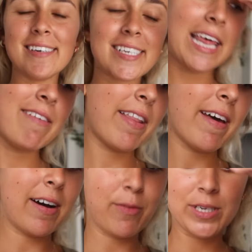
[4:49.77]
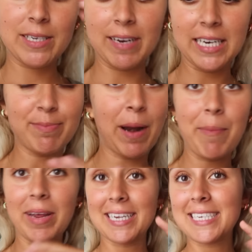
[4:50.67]
Es que de verdad, jueves y viernes para
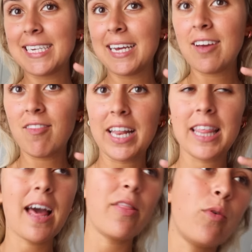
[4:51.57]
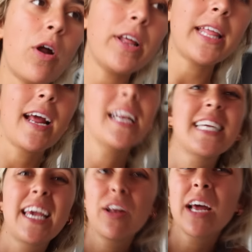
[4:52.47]
mí es felicidad. Una horita de clase.
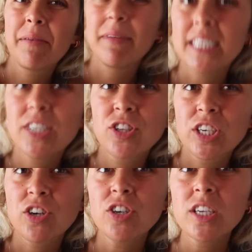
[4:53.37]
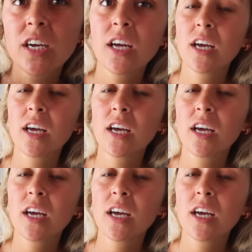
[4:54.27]
He ido al gimnasio, chicos.